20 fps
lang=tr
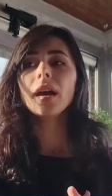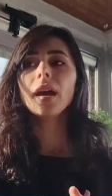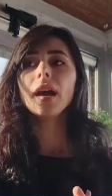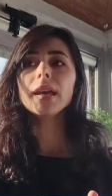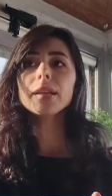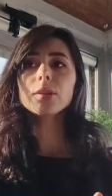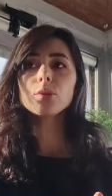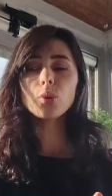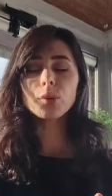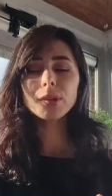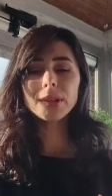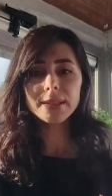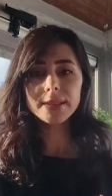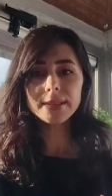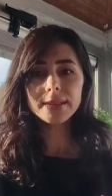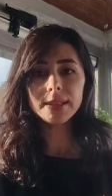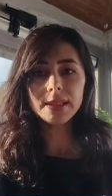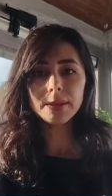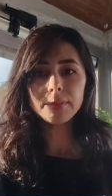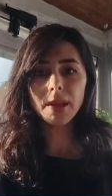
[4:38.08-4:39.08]
En son
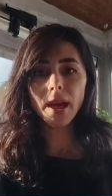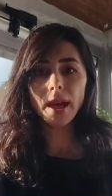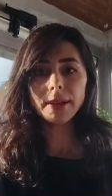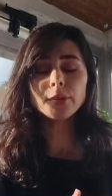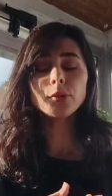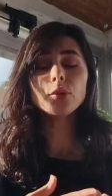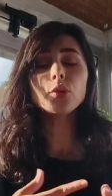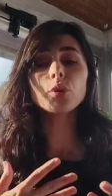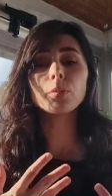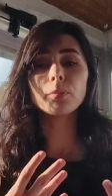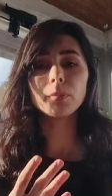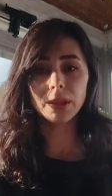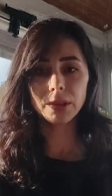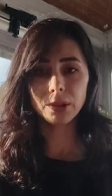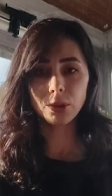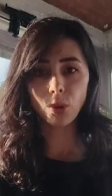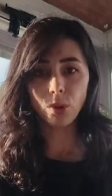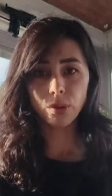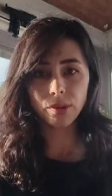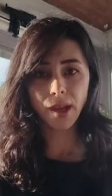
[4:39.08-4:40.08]
gittiğim yerde Türk
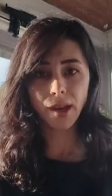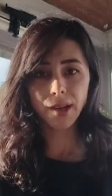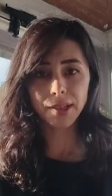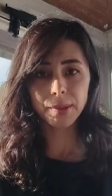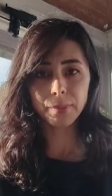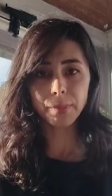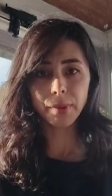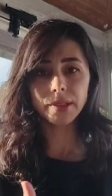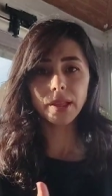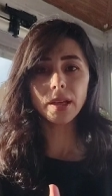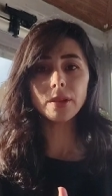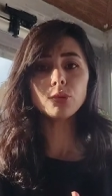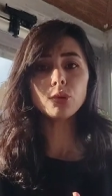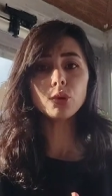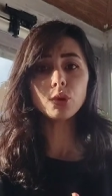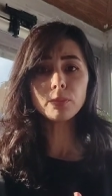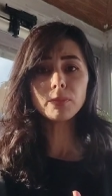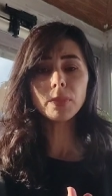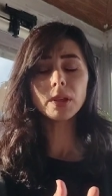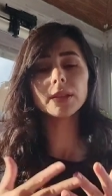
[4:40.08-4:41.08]
malını önerdi bana.
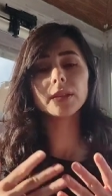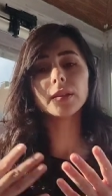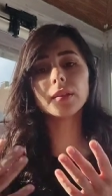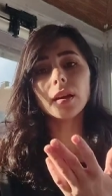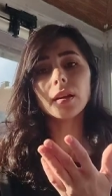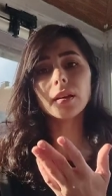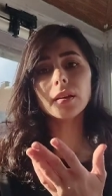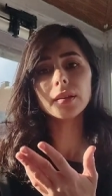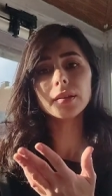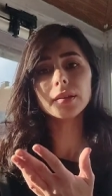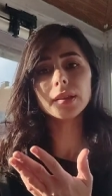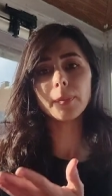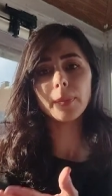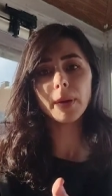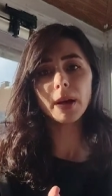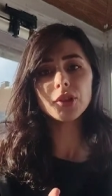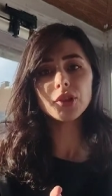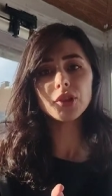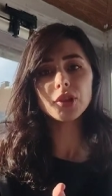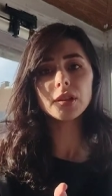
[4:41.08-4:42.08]
Türk malıyla
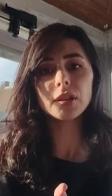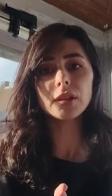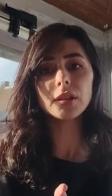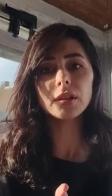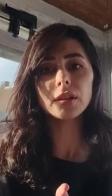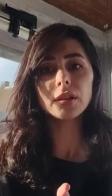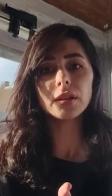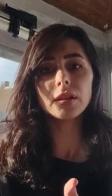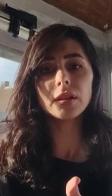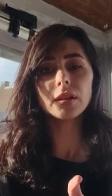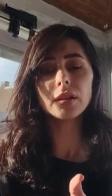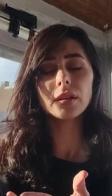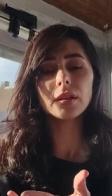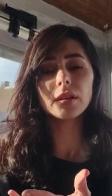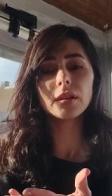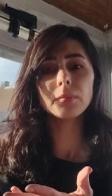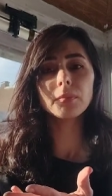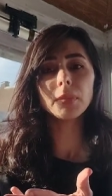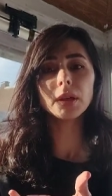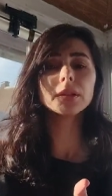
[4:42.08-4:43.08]
yabancı
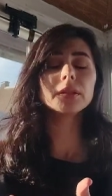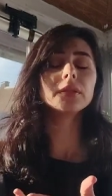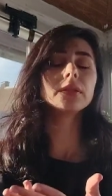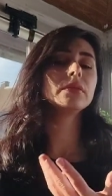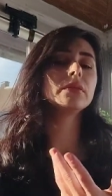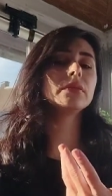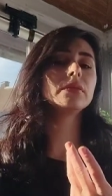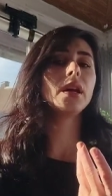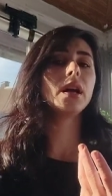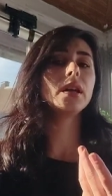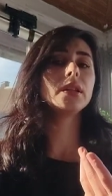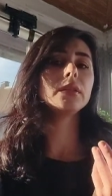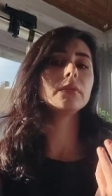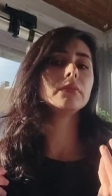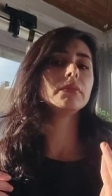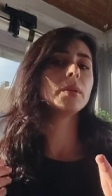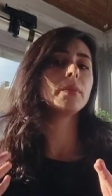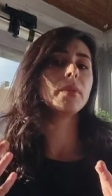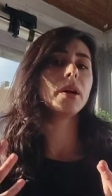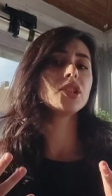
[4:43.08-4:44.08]
e, malın yani
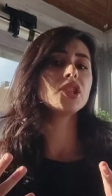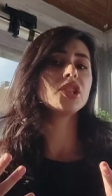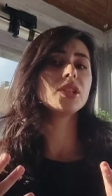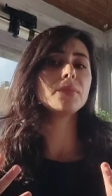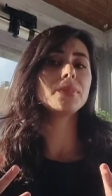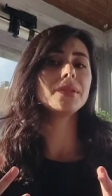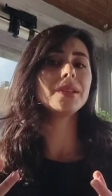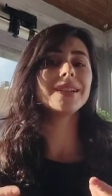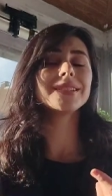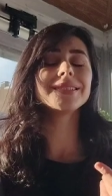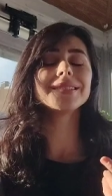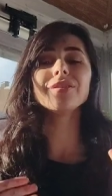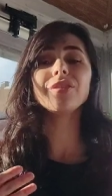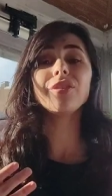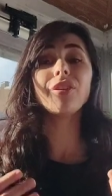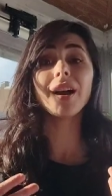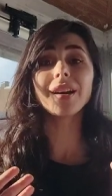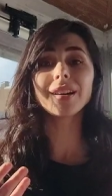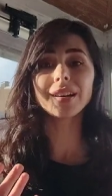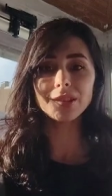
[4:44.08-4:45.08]
yabancı implantın
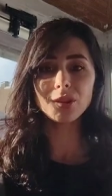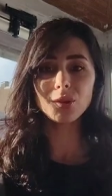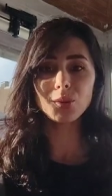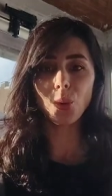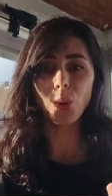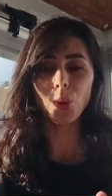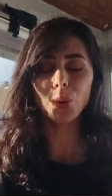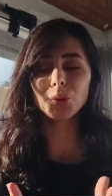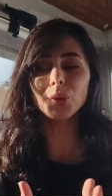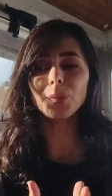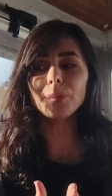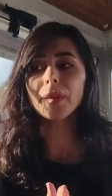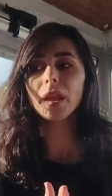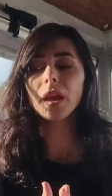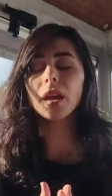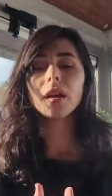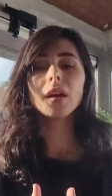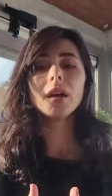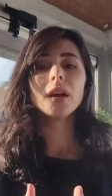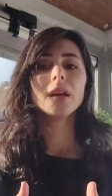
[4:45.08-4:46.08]
farkını sordum.
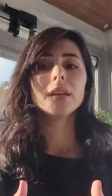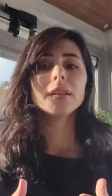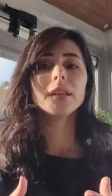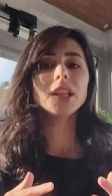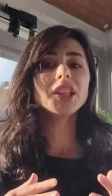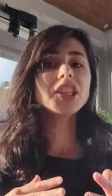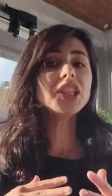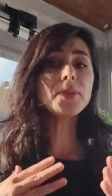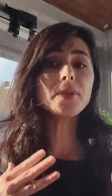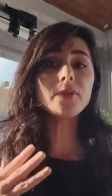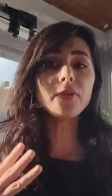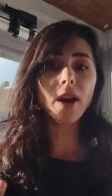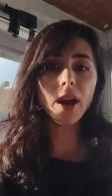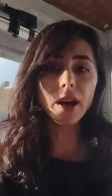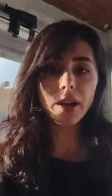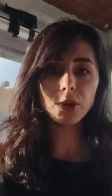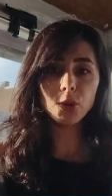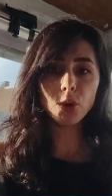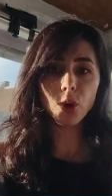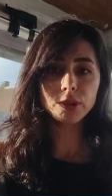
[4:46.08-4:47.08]
Yani hiçbir
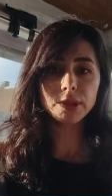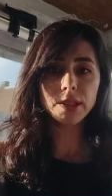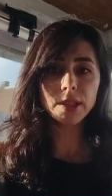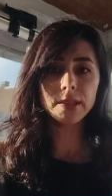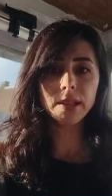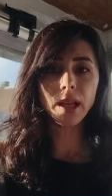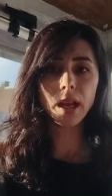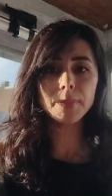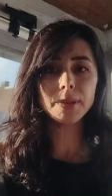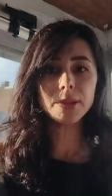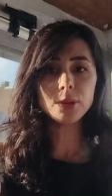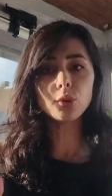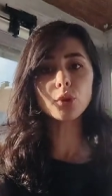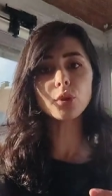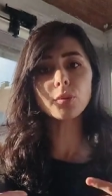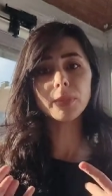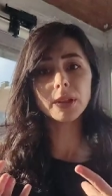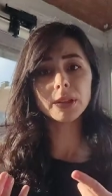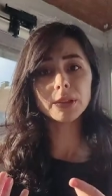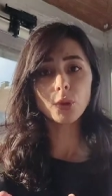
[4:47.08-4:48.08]
farkı yok dediler. Biz
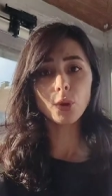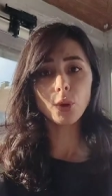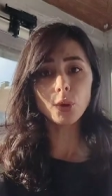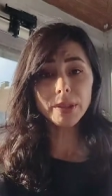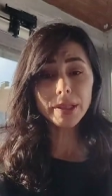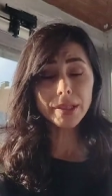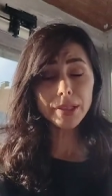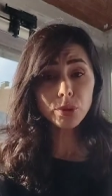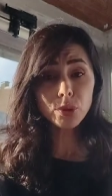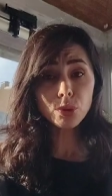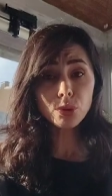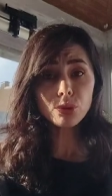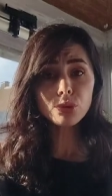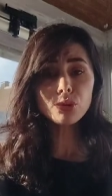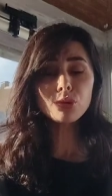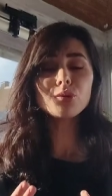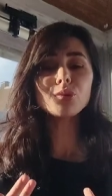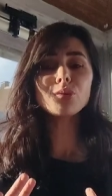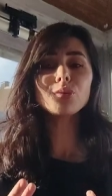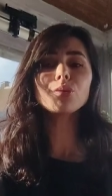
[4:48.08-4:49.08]
Türk malını öneriyoruz
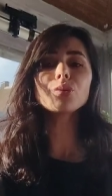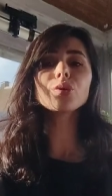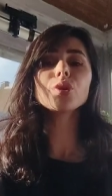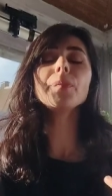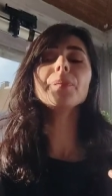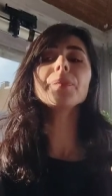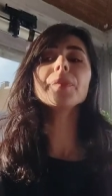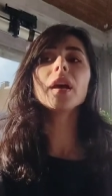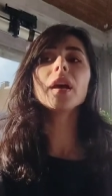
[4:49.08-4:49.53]
çünkü